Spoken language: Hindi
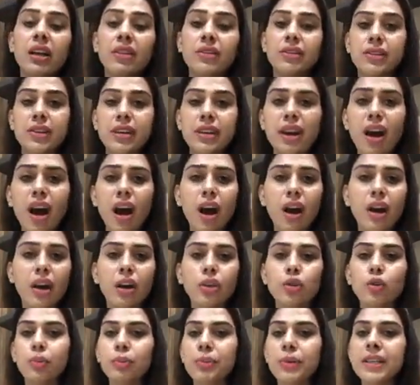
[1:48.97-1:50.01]
जैसे नहाना
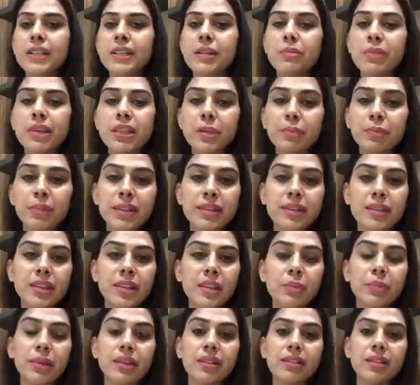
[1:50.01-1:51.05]
तो बीस बीस
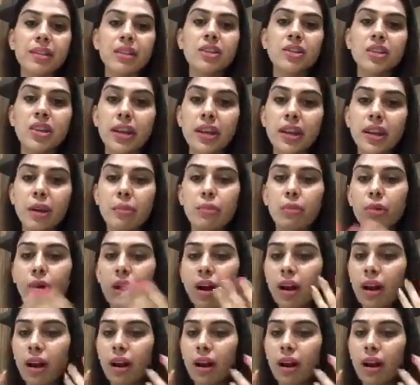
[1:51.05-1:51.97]
पच्चीस पच्चीस छीके बुरा